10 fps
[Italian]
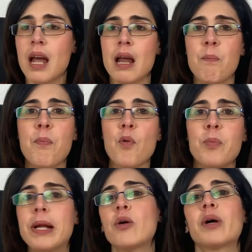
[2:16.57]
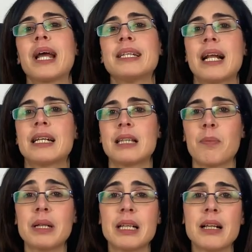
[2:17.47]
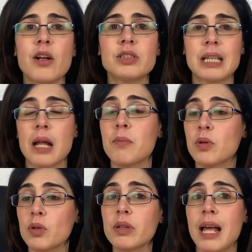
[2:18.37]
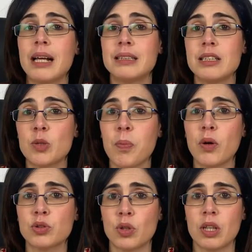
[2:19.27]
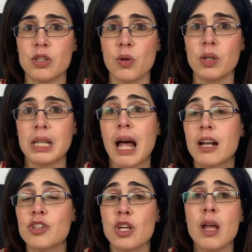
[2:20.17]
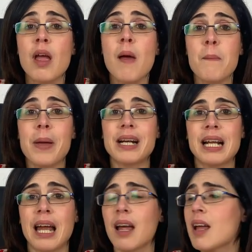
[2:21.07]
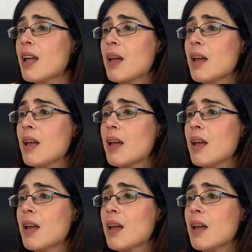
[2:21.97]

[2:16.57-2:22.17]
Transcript: Il pubblico che è dall'altra parte dello schermo non è disposto ad ascoltarci perché?